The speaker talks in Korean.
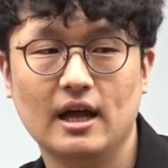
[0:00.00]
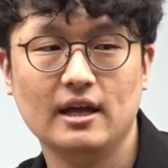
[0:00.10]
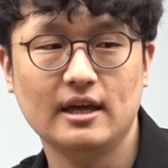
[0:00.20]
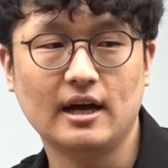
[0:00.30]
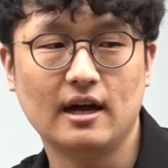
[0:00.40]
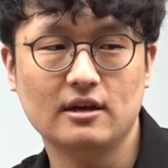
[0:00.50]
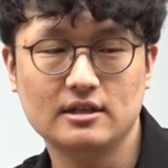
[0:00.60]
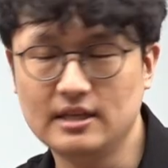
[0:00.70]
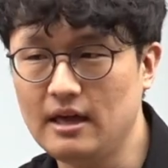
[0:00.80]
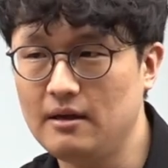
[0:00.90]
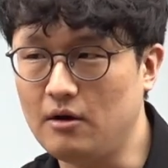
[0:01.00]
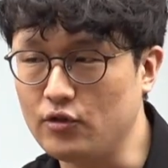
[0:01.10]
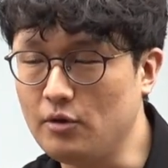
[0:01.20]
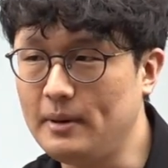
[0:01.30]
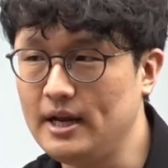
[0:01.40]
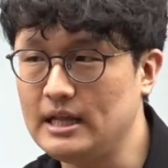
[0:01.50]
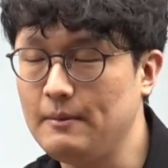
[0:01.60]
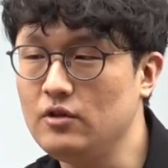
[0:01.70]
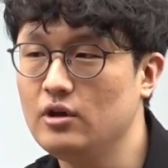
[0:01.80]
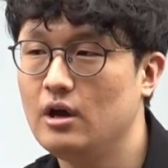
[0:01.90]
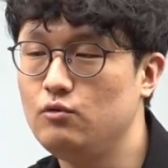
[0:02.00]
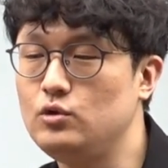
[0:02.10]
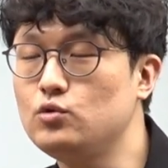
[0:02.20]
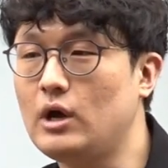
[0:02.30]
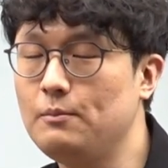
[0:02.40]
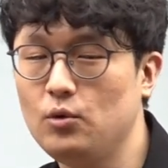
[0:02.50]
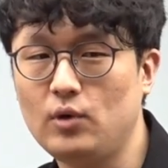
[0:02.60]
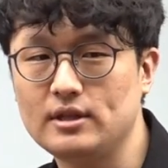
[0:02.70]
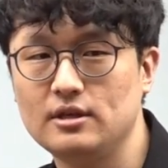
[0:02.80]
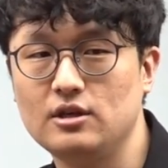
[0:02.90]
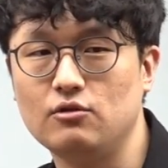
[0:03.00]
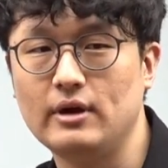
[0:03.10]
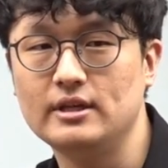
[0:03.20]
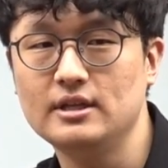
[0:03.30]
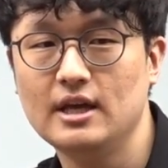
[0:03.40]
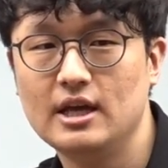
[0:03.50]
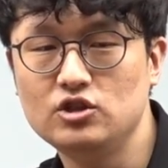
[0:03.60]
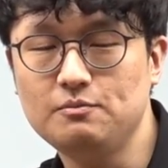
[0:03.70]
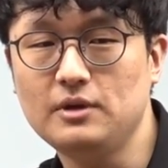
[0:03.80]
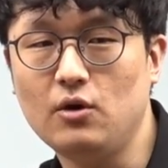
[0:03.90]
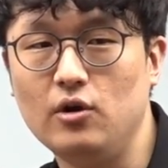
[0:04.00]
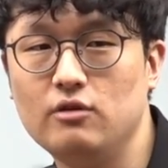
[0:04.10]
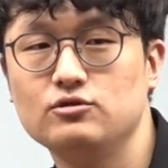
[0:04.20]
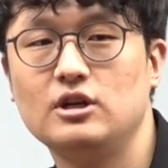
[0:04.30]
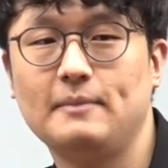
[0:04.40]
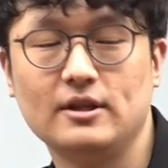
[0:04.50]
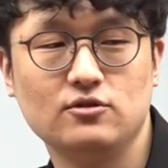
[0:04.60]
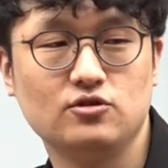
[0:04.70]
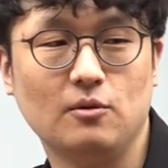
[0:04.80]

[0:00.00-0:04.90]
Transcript: 그러니까 그게 어떤 판례냐면 위조상표 같은 경우에는 쉽게 권리구제를 받을 수